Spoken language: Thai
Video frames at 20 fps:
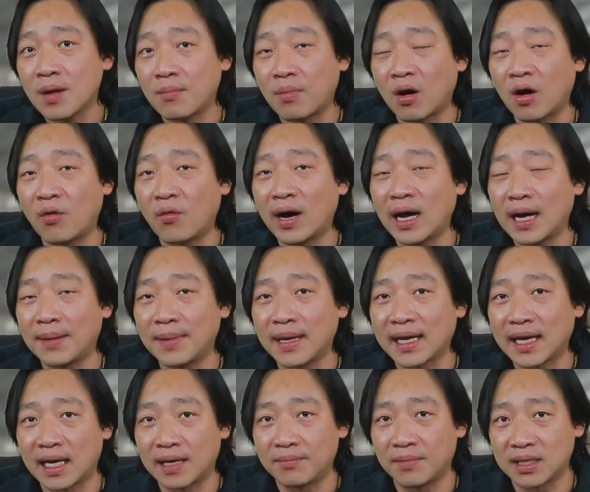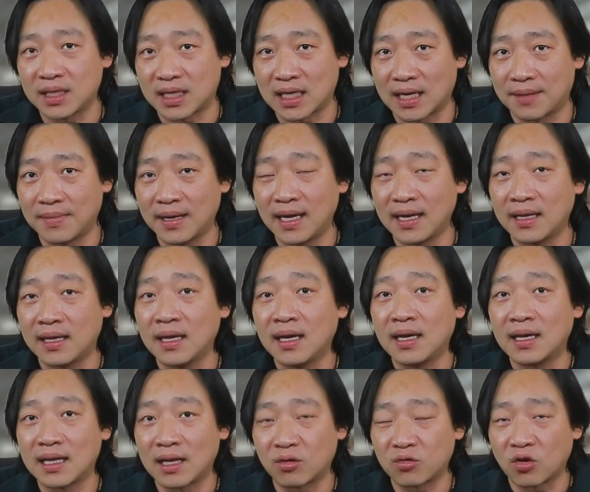เพราะว่าไม่งั้นมันจะทำให้
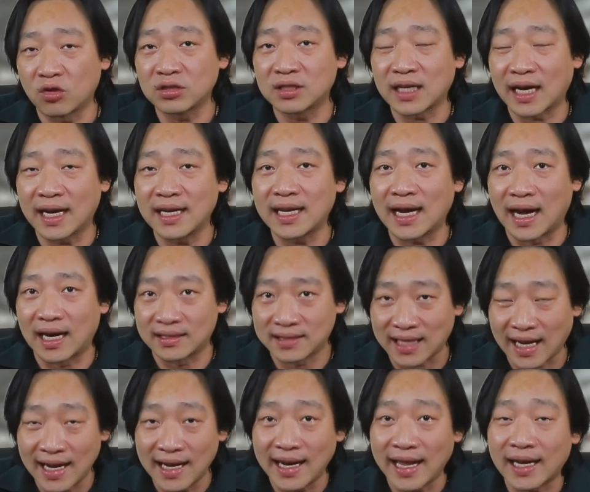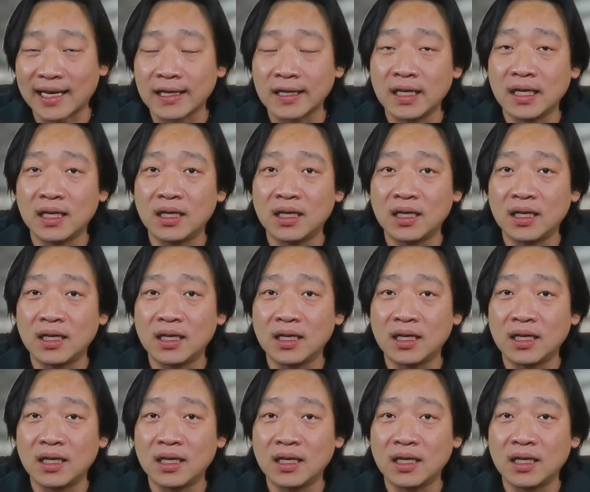เราต้องใช้ถางไซเล็ก